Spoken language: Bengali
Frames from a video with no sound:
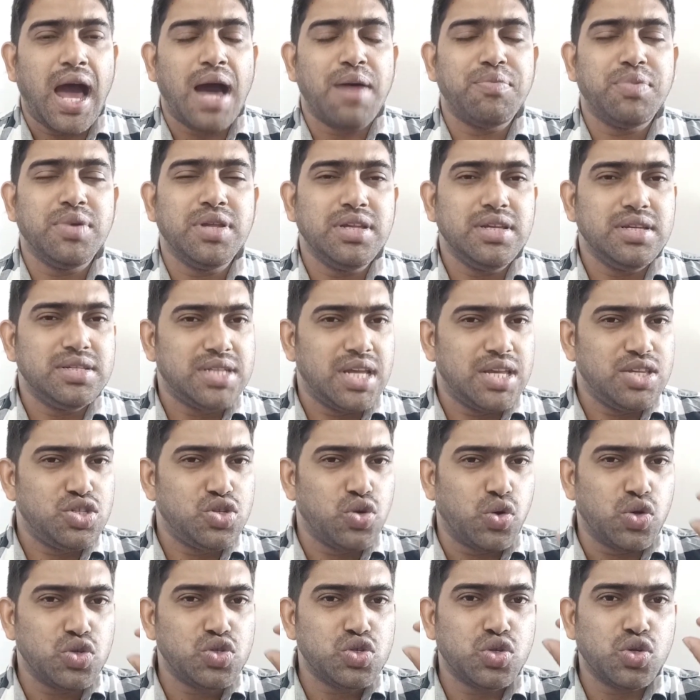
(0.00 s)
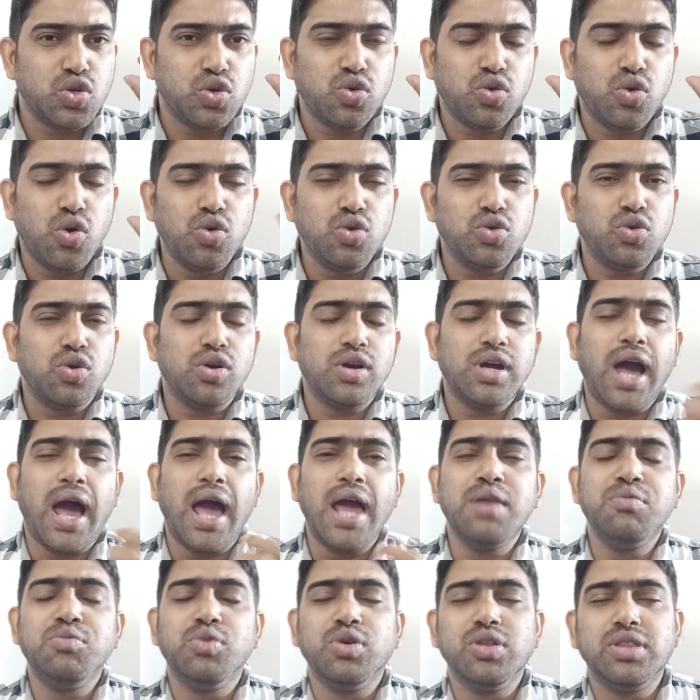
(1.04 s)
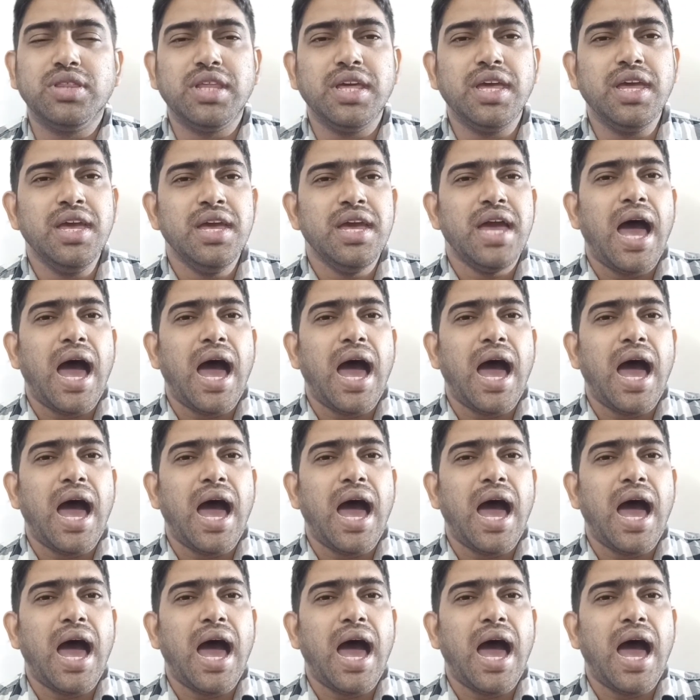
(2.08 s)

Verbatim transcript: আপনি সেই ছোট ছোট কৌটোর গায়ের মধ্যে